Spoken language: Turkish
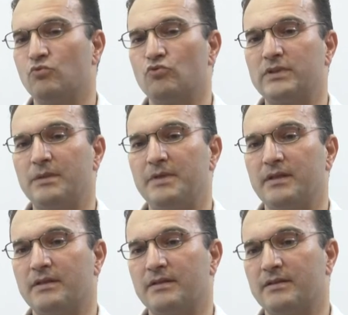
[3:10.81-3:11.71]
Bunun
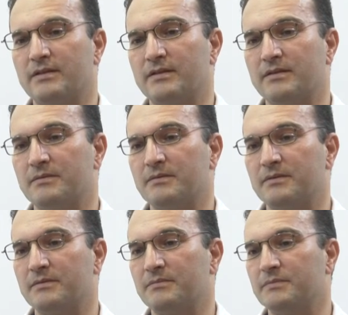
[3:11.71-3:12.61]
tabii
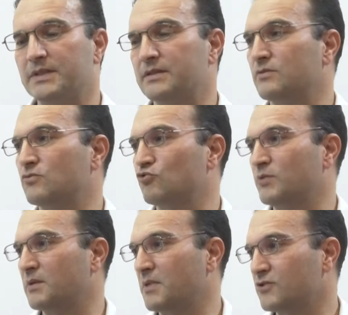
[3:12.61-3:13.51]
bir
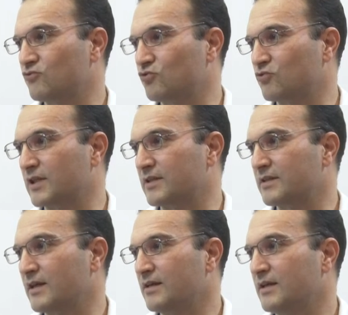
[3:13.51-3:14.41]
uzmana
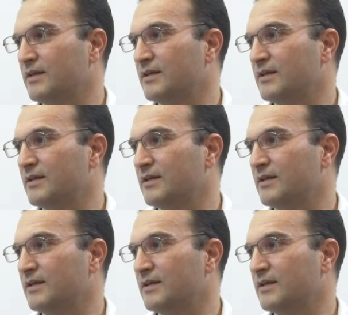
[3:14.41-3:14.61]
başvurduklarında